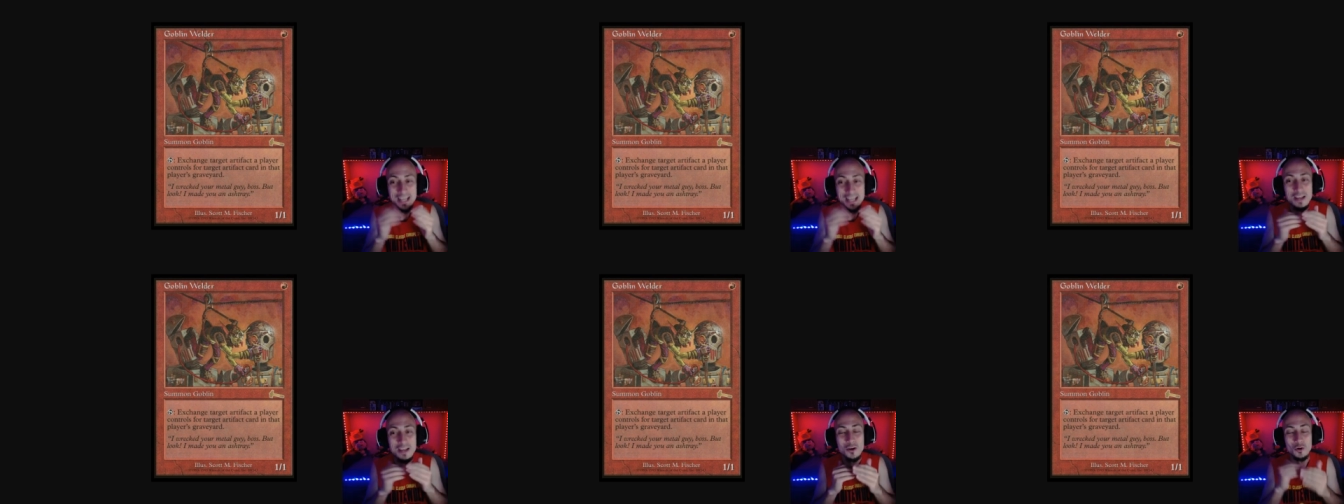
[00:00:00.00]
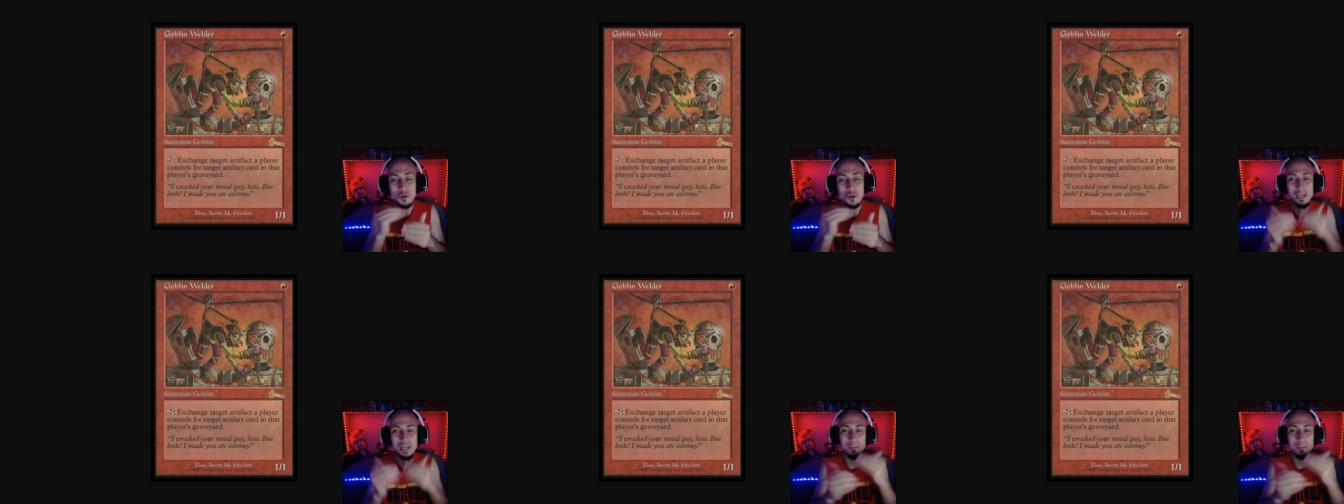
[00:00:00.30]

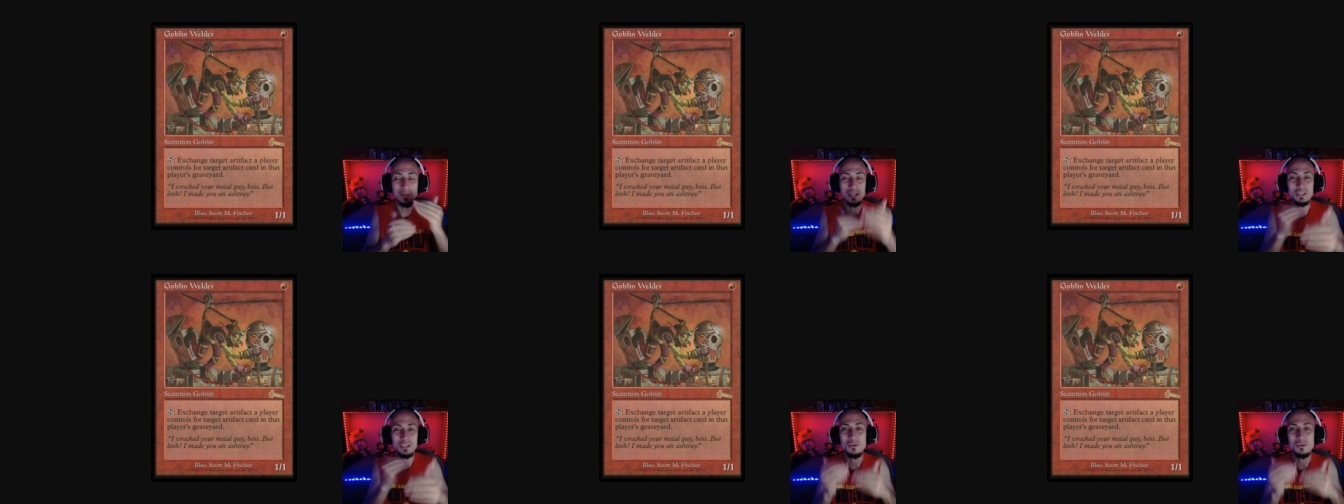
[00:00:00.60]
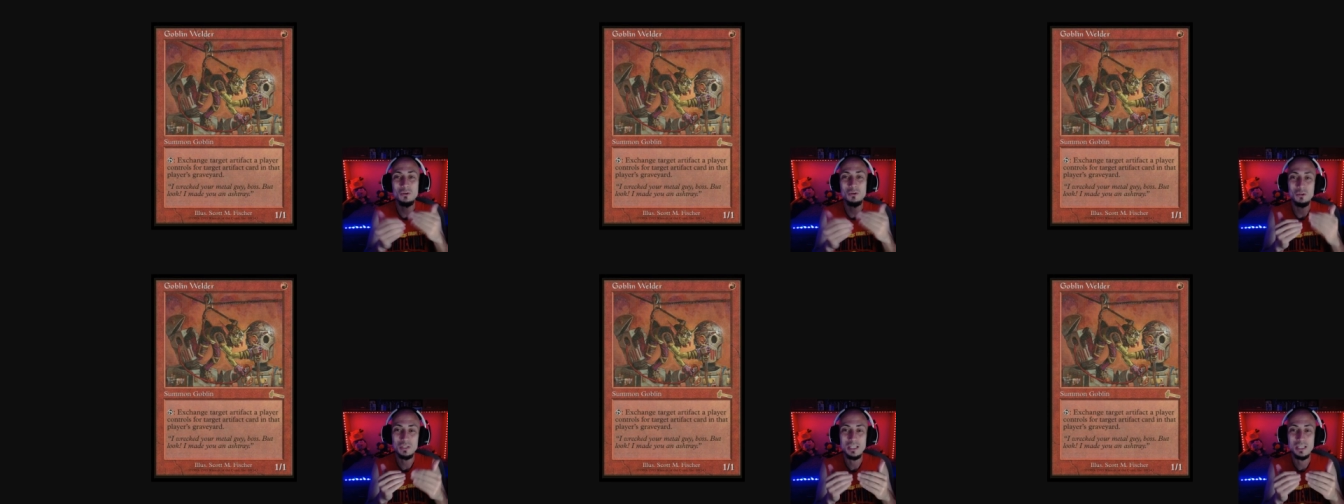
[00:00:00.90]
Con el paso de
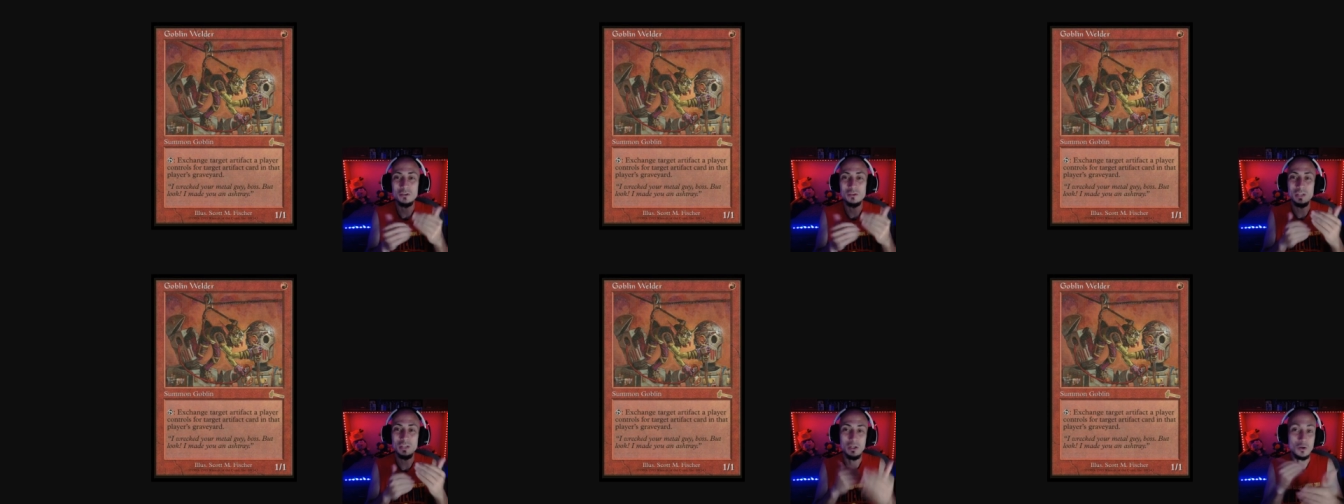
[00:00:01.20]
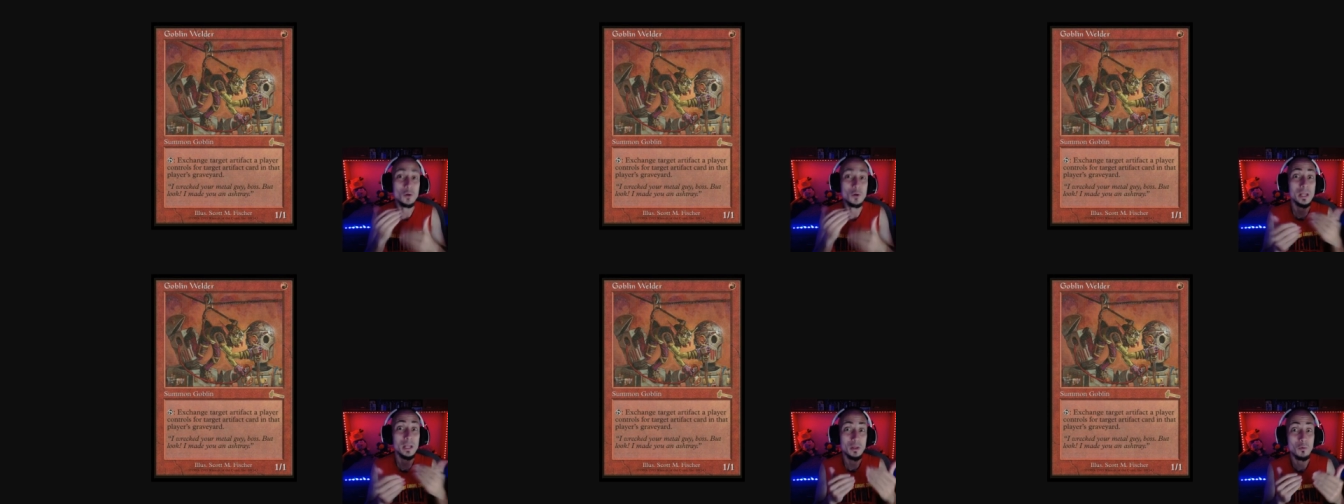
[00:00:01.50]
los años, el
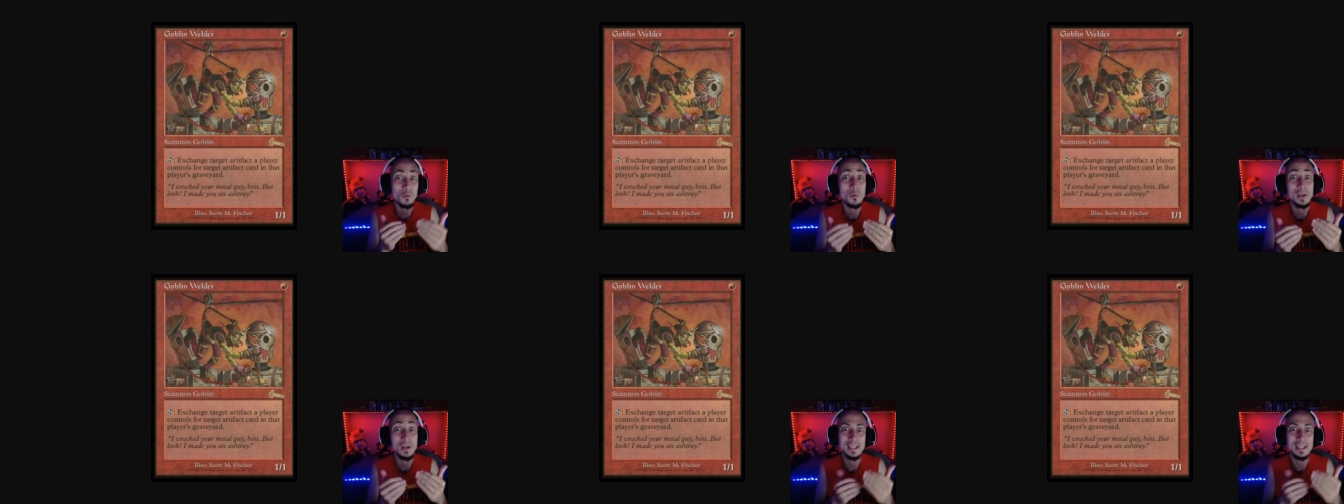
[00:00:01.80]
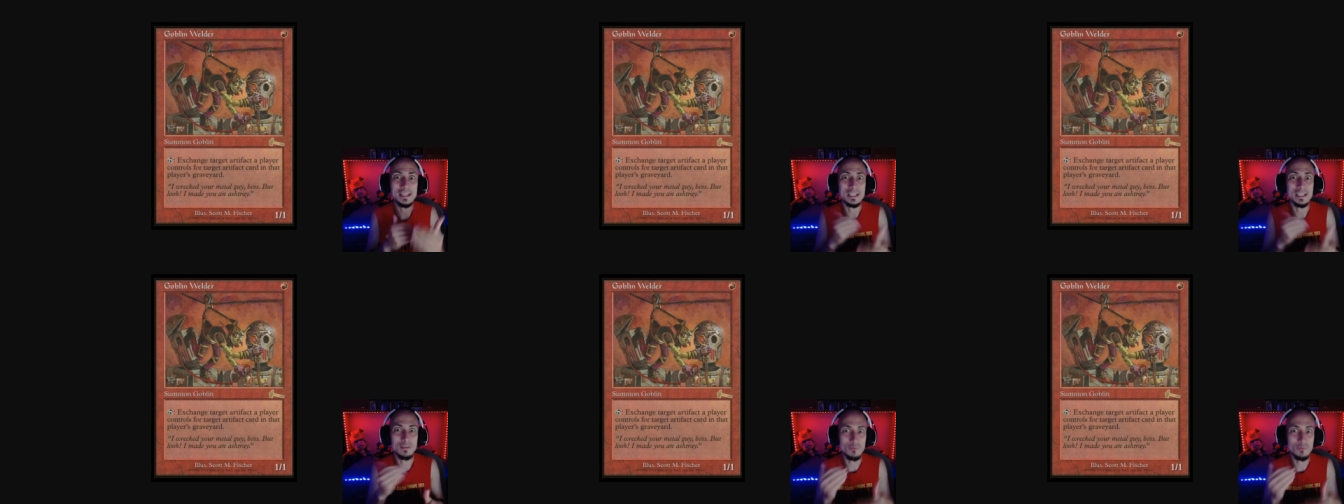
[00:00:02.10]
Goblin Welder
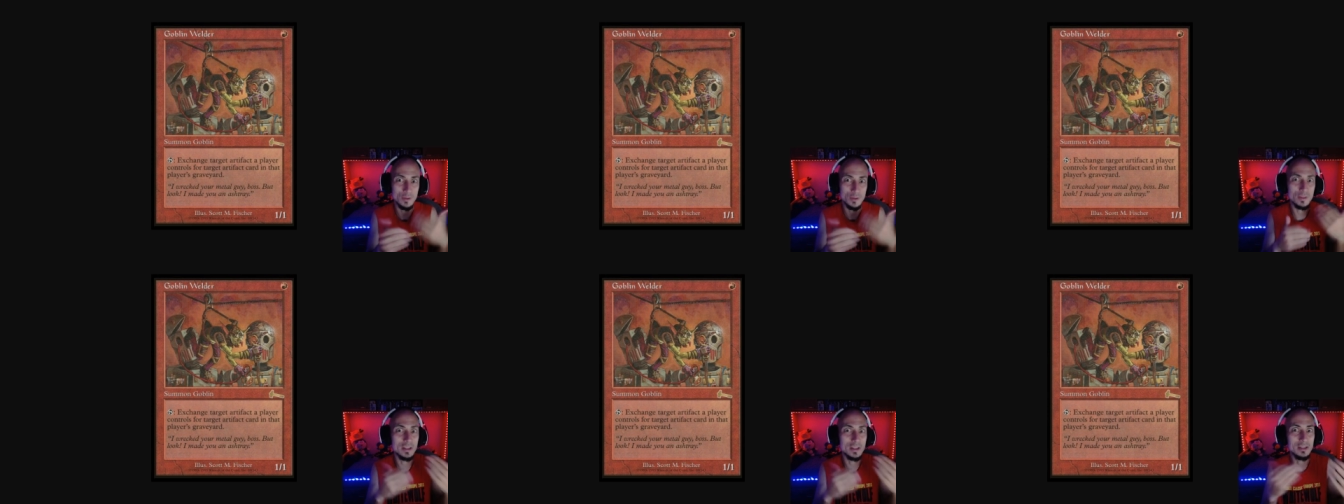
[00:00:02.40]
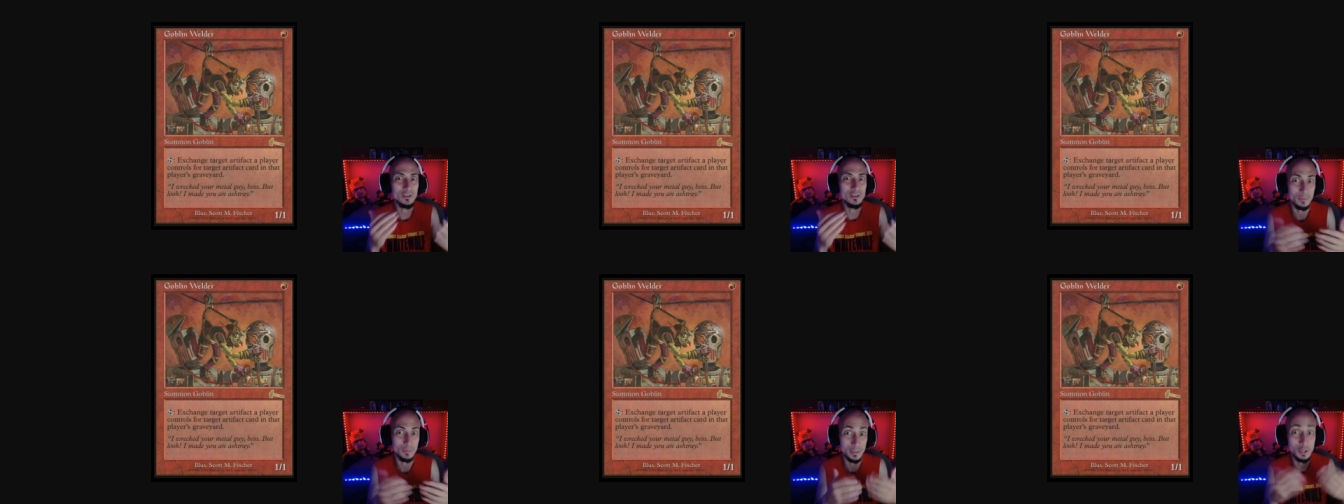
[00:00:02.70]
se fue
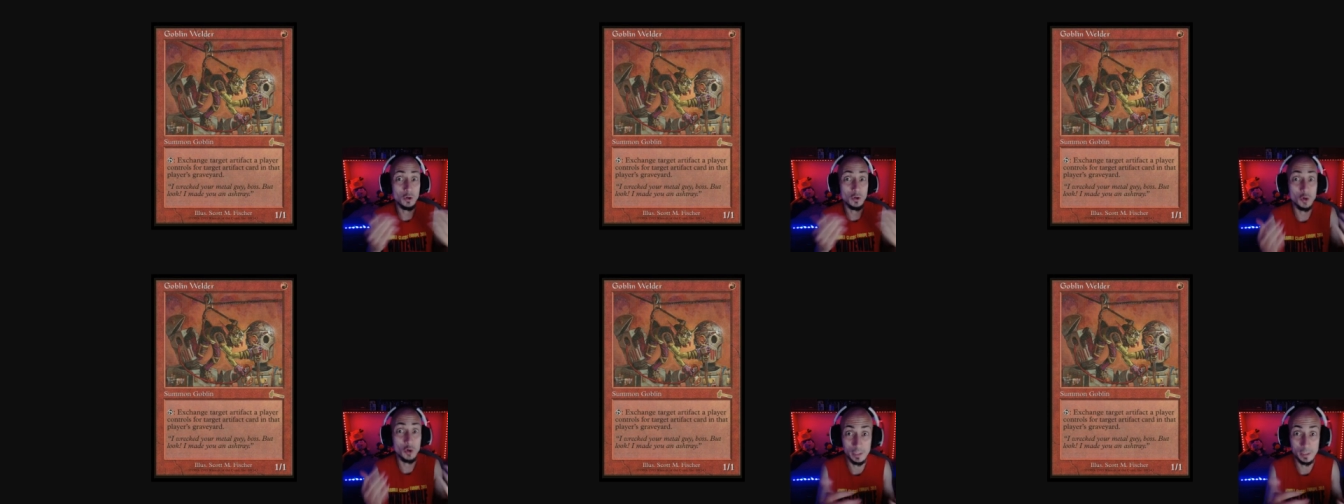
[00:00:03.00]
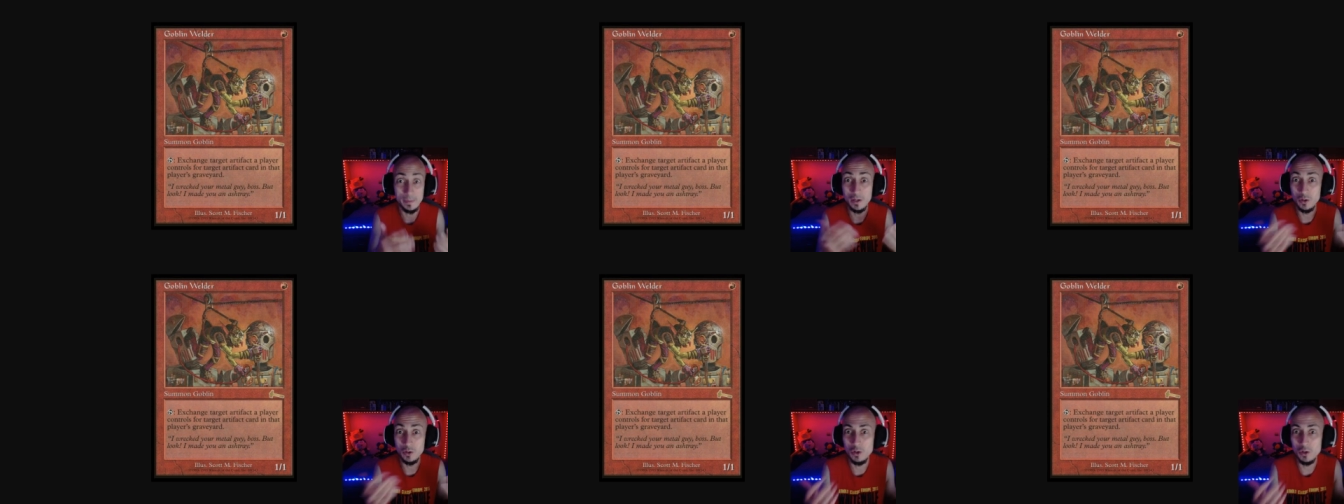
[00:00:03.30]
haciendo mejor y
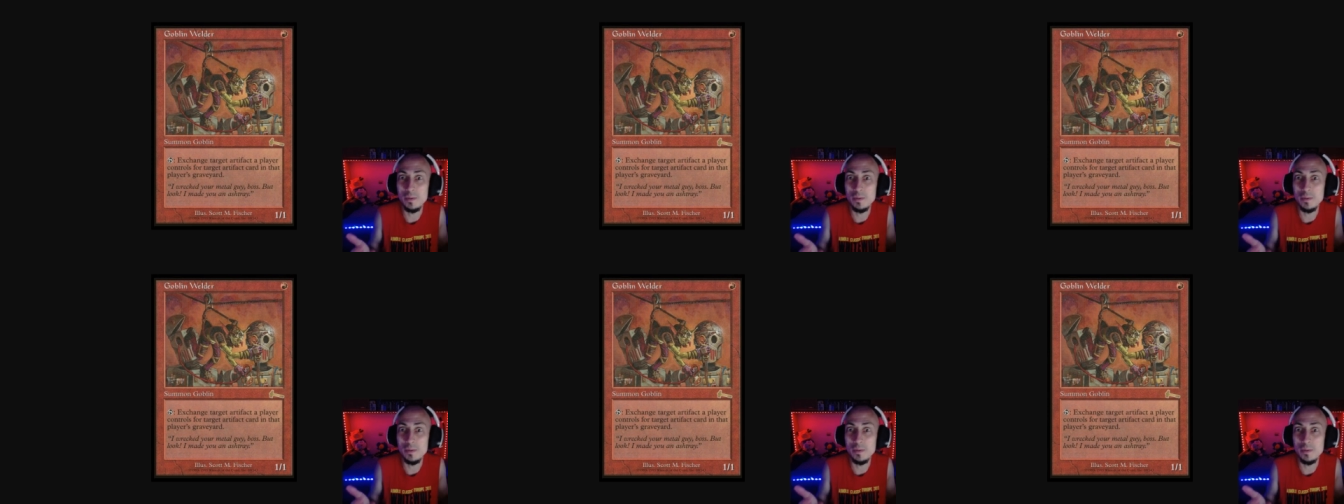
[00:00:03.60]
mejor y